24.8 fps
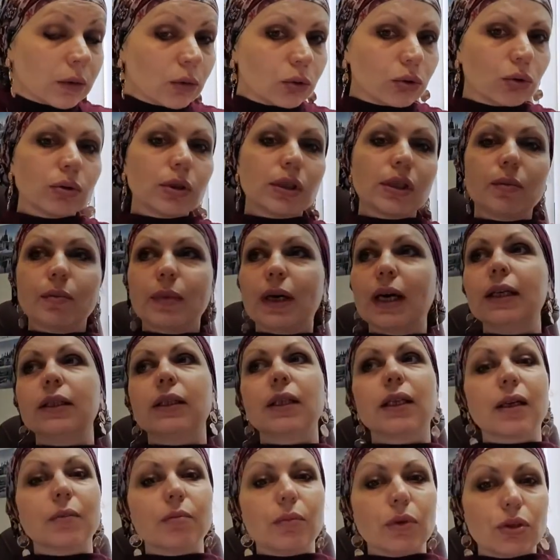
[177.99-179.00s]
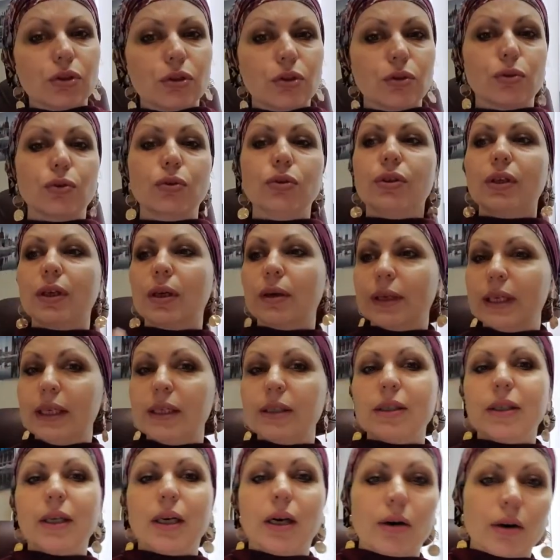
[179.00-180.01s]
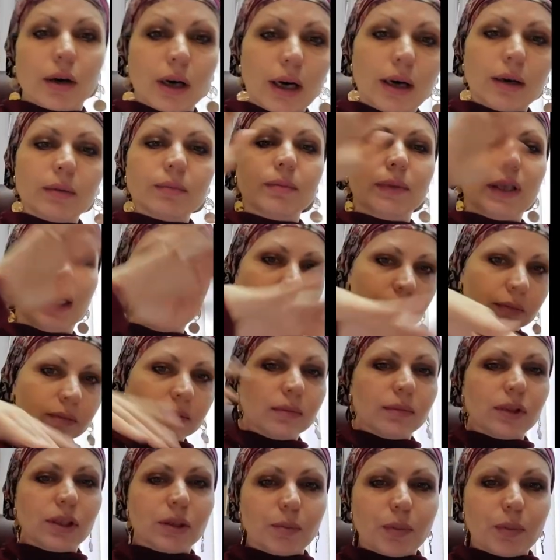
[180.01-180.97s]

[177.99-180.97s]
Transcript: Вот он снимает и комментирует there is, there are, там, с